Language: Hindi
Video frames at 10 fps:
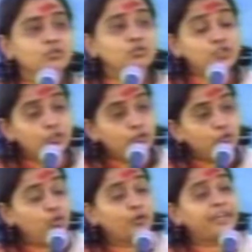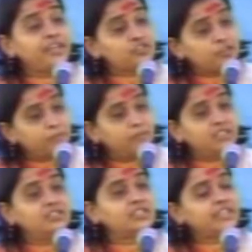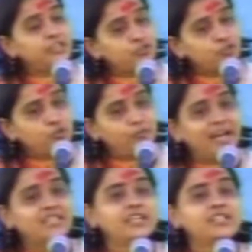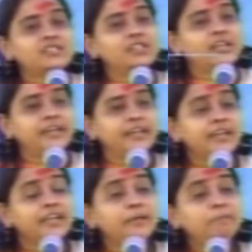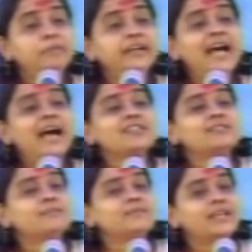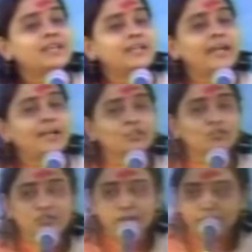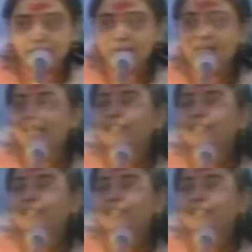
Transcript: कुछ लोगों के संबंध की शुरुआत ऐसी है कि बड़ा आश्रम देख लिया तो संबंध बना